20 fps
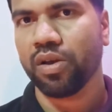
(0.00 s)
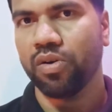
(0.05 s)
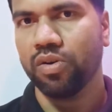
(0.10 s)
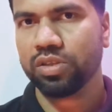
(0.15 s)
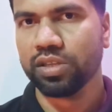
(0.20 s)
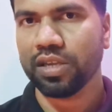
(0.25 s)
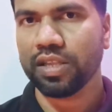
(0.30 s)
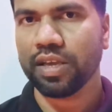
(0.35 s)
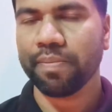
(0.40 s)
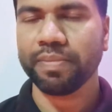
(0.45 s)

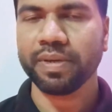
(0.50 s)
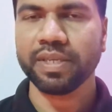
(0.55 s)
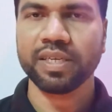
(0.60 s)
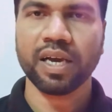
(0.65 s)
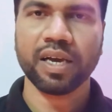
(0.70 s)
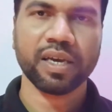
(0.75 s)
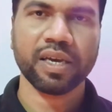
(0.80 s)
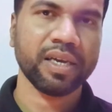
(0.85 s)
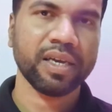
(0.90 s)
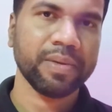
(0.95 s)
অর্থাৎ আপনি
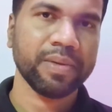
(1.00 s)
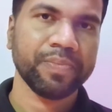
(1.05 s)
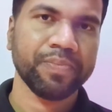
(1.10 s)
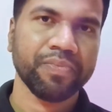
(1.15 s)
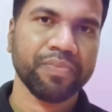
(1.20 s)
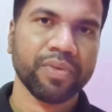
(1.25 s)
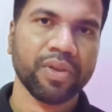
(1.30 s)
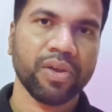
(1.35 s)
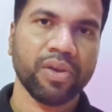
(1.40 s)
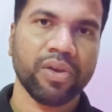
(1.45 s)
যাকে
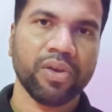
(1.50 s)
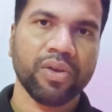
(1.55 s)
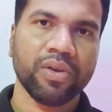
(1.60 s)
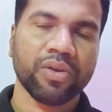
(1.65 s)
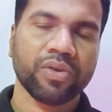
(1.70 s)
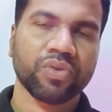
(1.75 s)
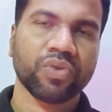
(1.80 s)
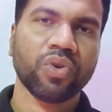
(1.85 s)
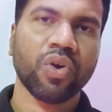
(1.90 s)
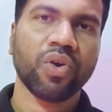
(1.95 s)

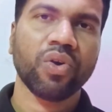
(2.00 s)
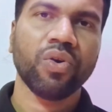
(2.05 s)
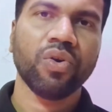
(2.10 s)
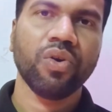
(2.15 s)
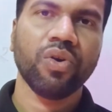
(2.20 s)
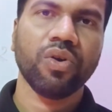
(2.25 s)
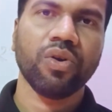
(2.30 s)
দখল